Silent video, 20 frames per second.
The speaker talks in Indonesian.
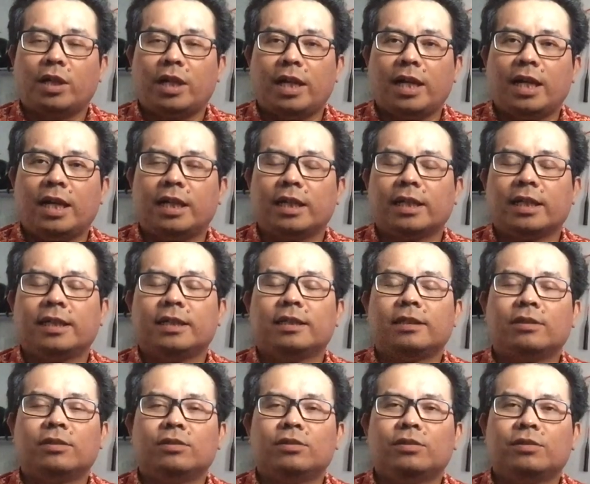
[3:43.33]
orang kayak
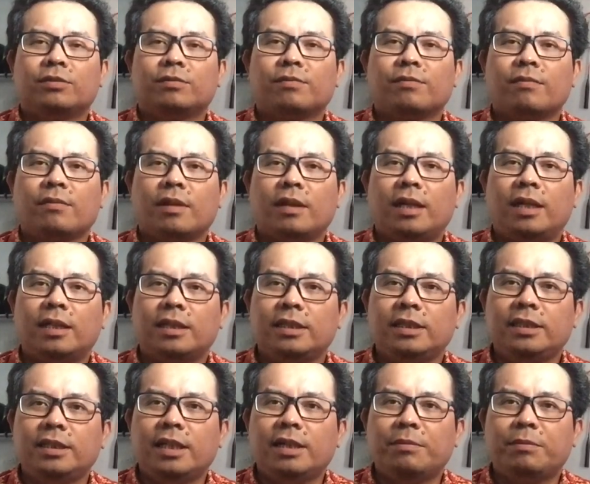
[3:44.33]
gitu.
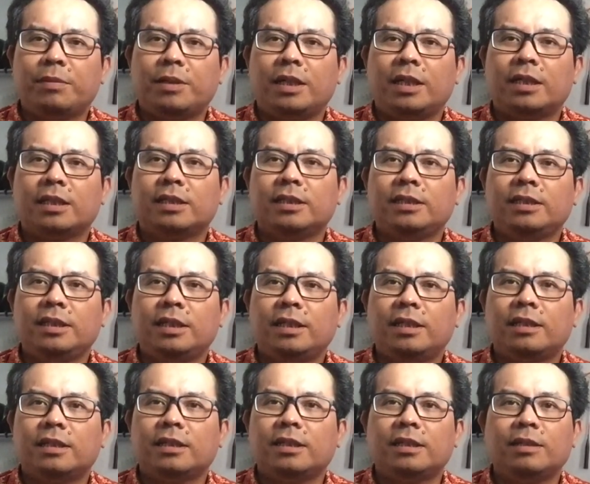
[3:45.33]
Artinya apa?
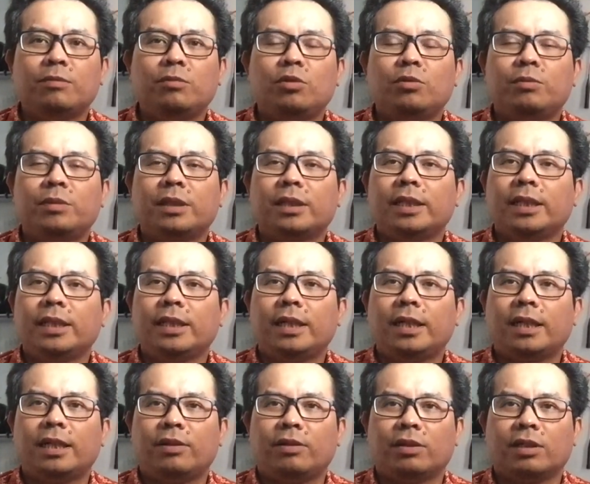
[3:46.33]
Artinya kita belum
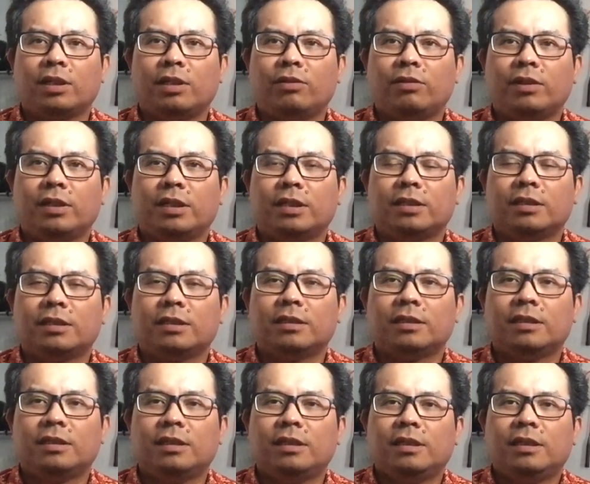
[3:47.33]
merdeka kawan-kawan.
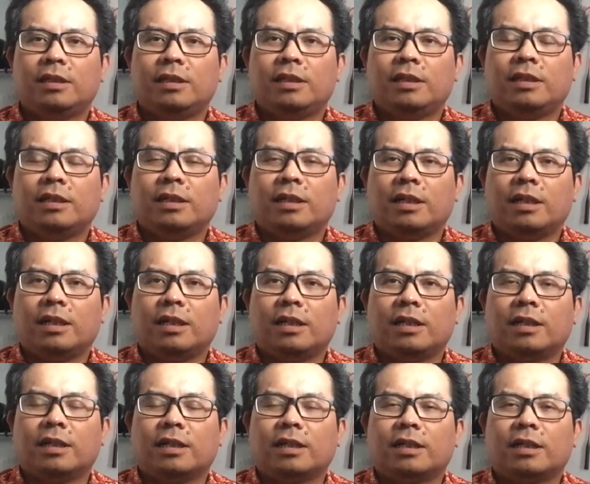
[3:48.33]
Nah,
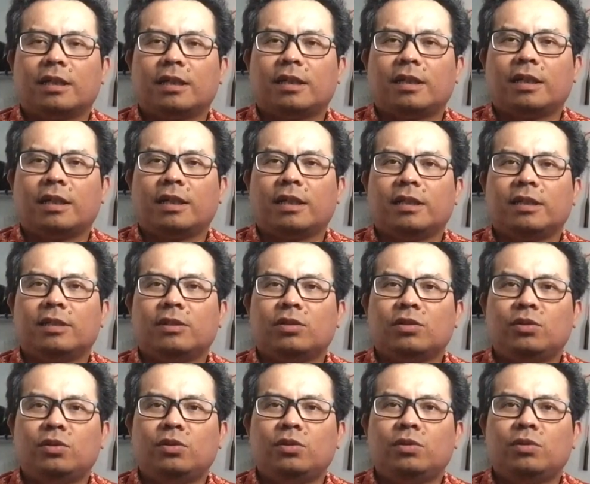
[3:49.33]
karena
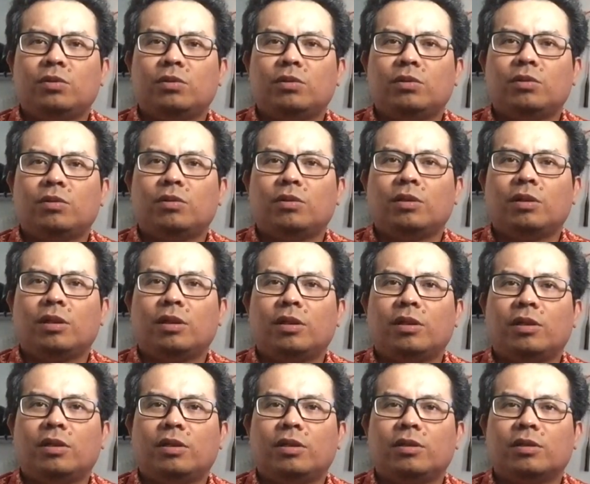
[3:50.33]
itu
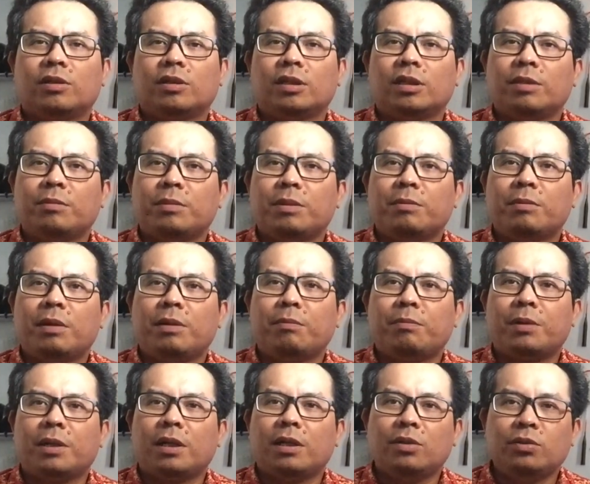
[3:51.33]
eh, kita memang
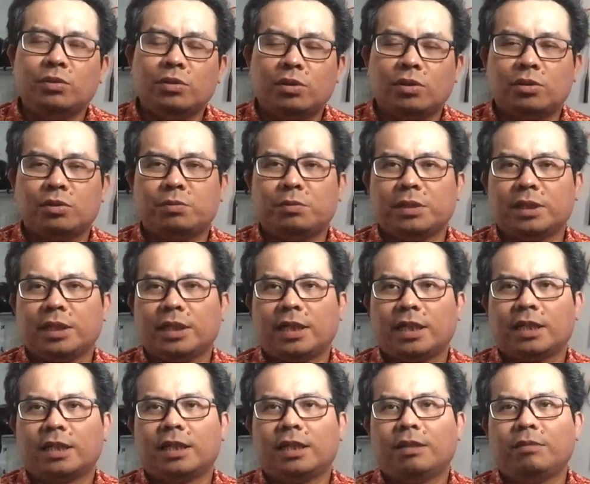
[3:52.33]
perlu terus
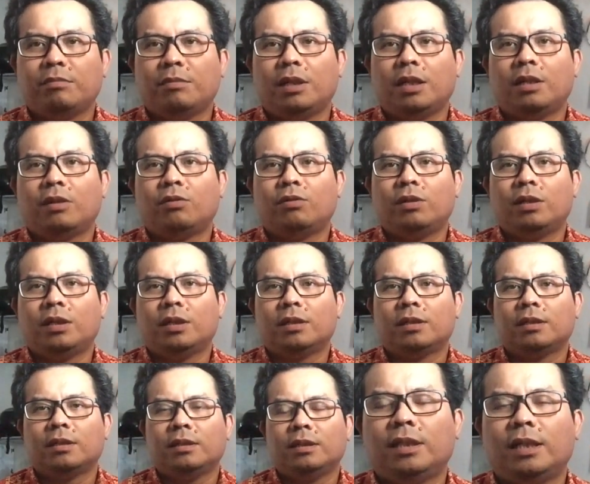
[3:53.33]
mengingatkan bahwa
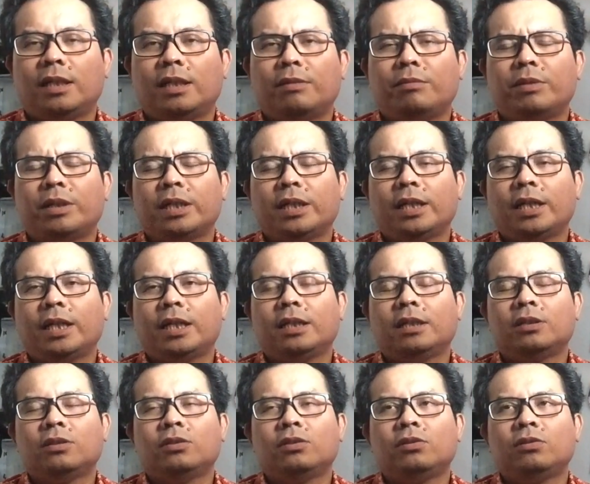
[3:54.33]
kemerdekaan
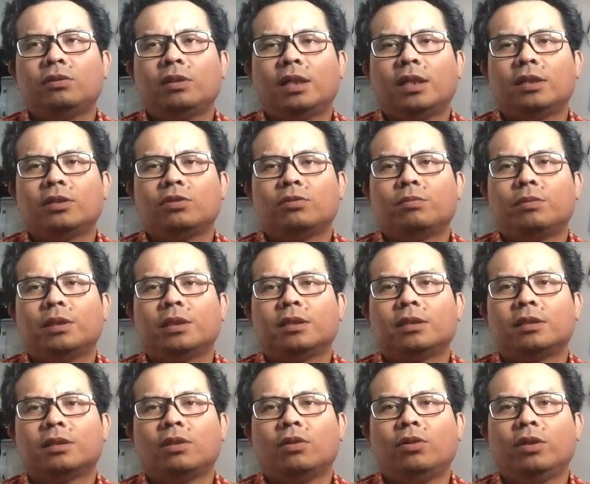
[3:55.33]
itu tuh nggak cuman
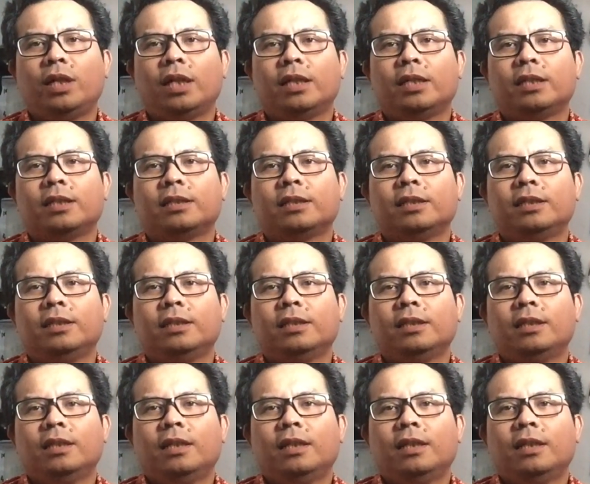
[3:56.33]
slogan ya jadi